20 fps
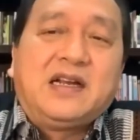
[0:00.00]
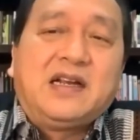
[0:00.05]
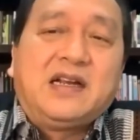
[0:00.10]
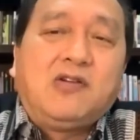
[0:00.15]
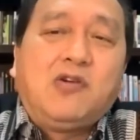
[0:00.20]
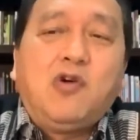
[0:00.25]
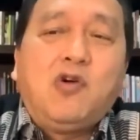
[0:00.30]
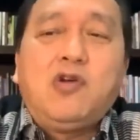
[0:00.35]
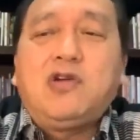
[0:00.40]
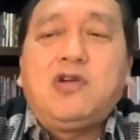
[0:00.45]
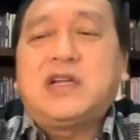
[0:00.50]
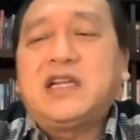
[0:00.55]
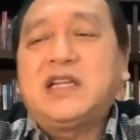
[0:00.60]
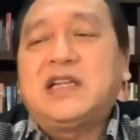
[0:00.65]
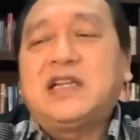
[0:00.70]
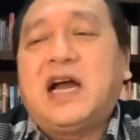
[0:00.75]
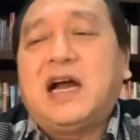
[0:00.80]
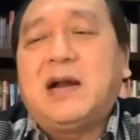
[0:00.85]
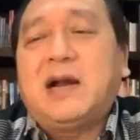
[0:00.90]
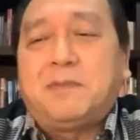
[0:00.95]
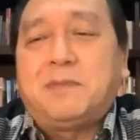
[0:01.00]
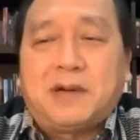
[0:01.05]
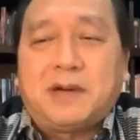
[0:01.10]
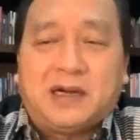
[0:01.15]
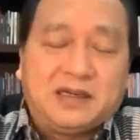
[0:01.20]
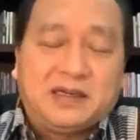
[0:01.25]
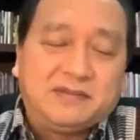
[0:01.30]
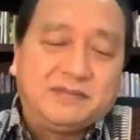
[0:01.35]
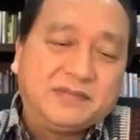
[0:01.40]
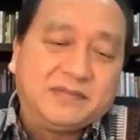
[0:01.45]
goal kita
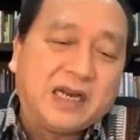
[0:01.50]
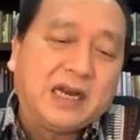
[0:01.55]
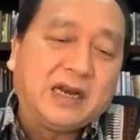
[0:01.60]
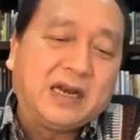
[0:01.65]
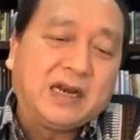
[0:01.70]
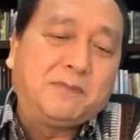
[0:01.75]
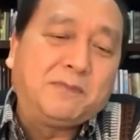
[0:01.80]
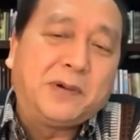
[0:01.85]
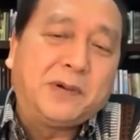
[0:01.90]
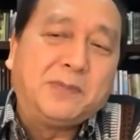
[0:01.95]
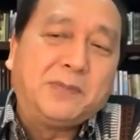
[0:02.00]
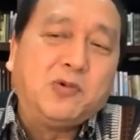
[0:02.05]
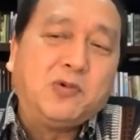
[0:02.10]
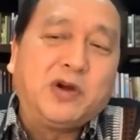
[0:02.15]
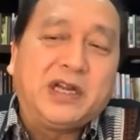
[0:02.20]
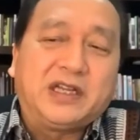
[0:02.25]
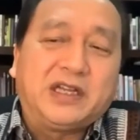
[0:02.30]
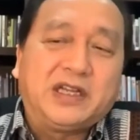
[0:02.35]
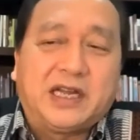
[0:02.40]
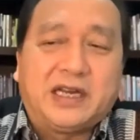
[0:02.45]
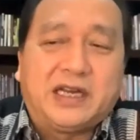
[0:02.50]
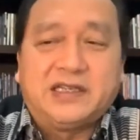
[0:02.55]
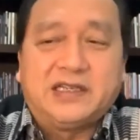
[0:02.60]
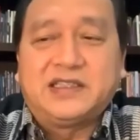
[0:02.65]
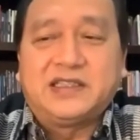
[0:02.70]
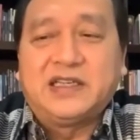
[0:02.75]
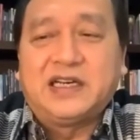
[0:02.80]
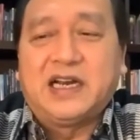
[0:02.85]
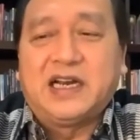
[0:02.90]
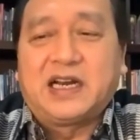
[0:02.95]
apa dalam pemuritan
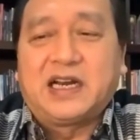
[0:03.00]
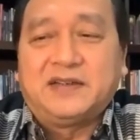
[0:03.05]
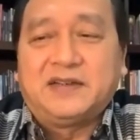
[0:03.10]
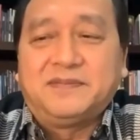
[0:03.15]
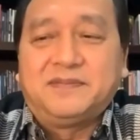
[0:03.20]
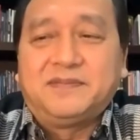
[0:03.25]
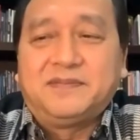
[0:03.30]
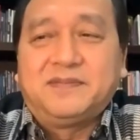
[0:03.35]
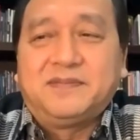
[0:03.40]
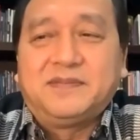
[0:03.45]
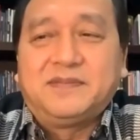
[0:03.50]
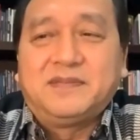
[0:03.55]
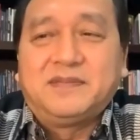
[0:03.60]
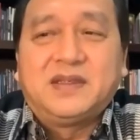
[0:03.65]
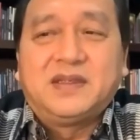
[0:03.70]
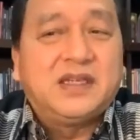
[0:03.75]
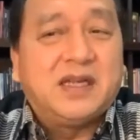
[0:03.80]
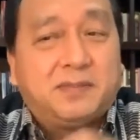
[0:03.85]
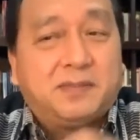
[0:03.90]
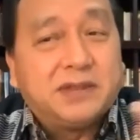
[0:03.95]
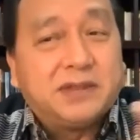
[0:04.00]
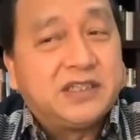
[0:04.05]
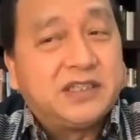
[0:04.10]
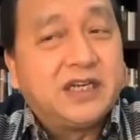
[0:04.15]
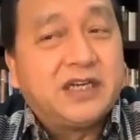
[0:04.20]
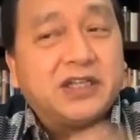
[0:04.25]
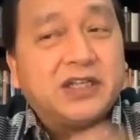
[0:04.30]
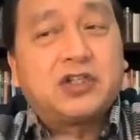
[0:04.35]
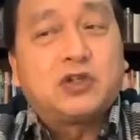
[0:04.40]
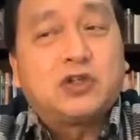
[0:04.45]
saudara dia
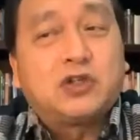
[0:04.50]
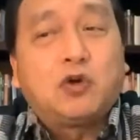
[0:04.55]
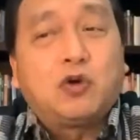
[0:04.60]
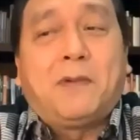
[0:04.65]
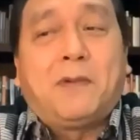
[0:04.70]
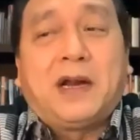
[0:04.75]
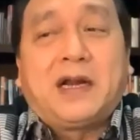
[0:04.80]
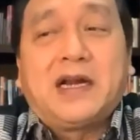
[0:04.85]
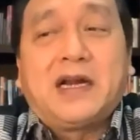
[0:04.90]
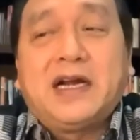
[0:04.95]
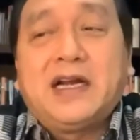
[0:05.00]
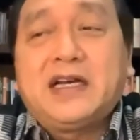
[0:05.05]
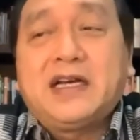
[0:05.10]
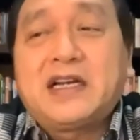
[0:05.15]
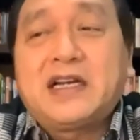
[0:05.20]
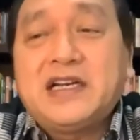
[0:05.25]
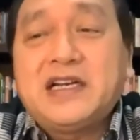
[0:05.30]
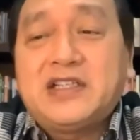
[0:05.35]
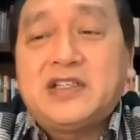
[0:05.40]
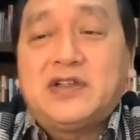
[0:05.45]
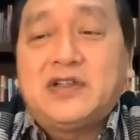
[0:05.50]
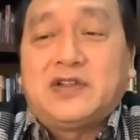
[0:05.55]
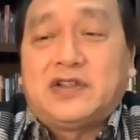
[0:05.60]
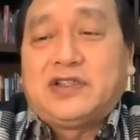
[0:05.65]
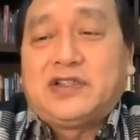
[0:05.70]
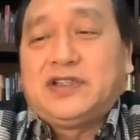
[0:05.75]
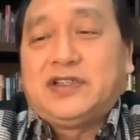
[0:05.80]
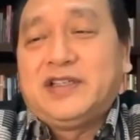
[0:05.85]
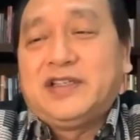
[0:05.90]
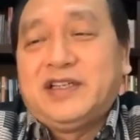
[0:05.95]
menjadi serupa dengan
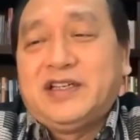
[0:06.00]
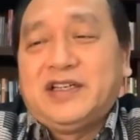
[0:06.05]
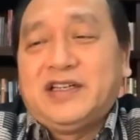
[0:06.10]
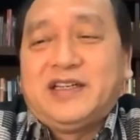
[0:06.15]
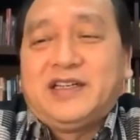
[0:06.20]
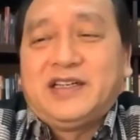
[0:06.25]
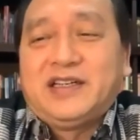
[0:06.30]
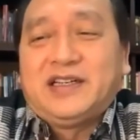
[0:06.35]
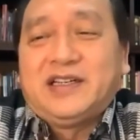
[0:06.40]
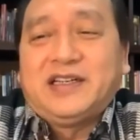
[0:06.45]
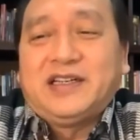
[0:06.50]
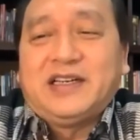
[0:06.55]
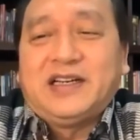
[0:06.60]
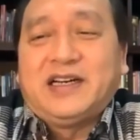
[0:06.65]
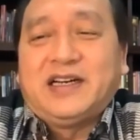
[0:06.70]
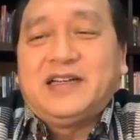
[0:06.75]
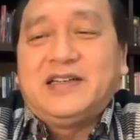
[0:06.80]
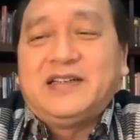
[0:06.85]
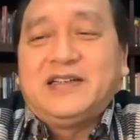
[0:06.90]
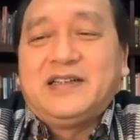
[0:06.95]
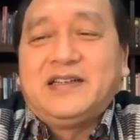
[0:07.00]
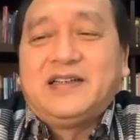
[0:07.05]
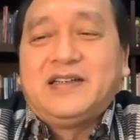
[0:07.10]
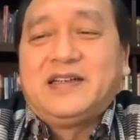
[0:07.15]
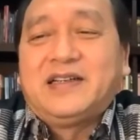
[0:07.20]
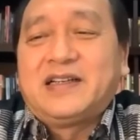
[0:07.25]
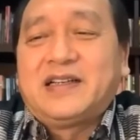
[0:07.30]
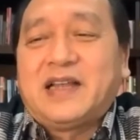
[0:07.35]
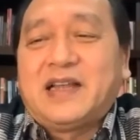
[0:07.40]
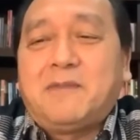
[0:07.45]
Kristus ya
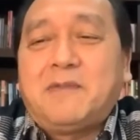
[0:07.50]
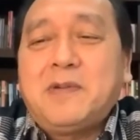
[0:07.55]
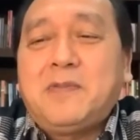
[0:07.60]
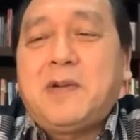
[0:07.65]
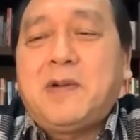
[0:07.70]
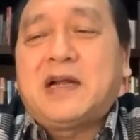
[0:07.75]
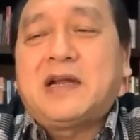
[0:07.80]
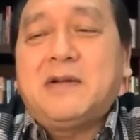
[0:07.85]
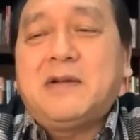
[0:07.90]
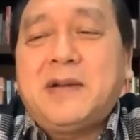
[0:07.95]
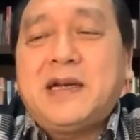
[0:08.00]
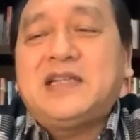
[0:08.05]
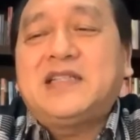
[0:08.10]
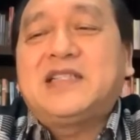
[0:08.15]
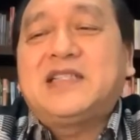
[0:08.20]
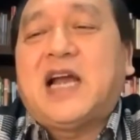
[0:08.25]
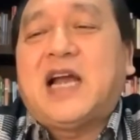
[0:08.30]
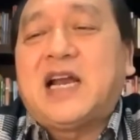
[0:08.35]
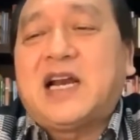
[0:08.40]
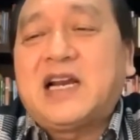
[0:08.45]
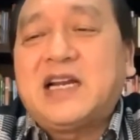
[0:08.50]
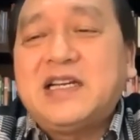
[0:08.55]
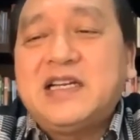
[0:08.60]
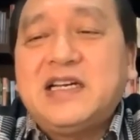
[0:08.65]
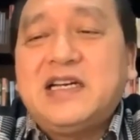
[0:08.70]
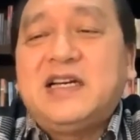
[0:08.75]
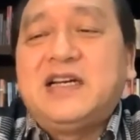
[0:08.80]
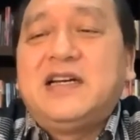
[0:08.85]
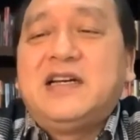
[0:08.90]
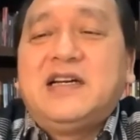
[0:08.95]
tapi bagaimana
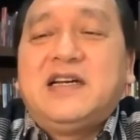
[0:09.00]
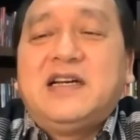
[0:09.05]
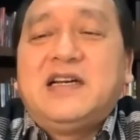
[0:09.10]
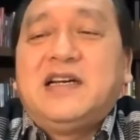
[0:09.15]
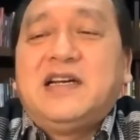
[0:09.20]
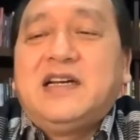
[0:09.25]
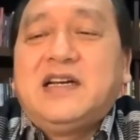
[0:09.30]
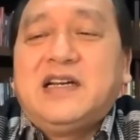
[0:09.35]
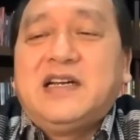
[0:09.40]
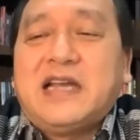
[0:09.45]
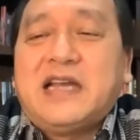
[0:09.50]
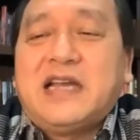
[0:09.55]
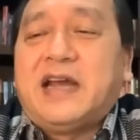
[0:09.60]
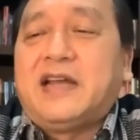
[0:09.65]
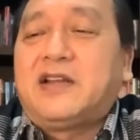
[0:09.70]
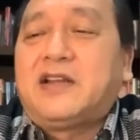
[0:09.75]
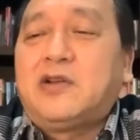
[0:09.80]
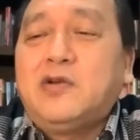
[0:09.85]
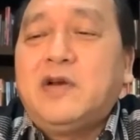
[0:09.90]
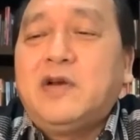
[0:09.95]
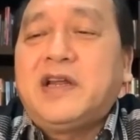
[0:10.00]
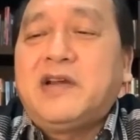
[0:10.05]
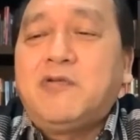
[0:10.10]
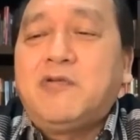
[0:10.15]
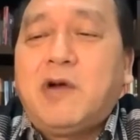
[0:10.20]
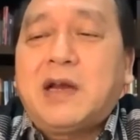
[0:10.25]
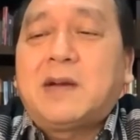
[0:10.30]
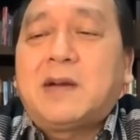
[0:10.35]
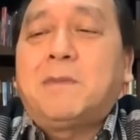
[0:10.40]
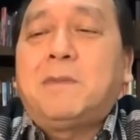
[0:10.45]
caranya yaitu
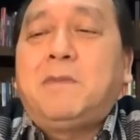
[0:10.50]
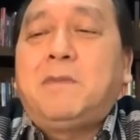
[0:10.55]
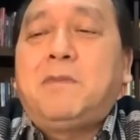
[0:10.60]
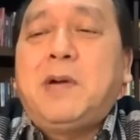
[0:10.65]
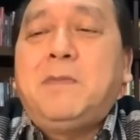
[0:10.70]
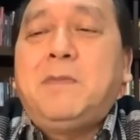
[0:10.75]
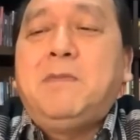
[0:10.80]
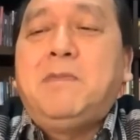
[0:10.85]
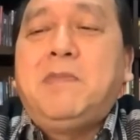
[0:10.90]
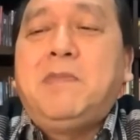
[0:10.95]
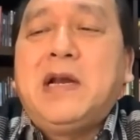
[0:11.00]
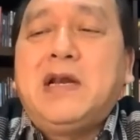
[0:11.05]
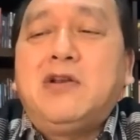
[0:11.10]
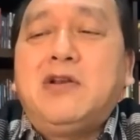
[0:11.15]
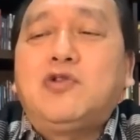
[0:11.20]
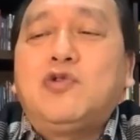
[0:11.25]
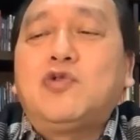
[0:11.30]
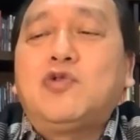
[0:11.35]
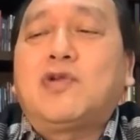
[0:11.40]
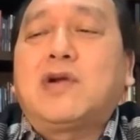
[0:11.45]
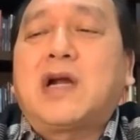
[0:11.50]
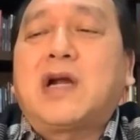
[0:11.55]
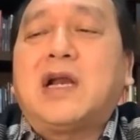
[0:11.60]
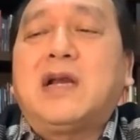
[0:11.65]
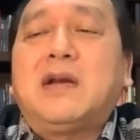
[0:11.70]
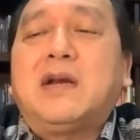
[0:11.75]
lewat pembentukan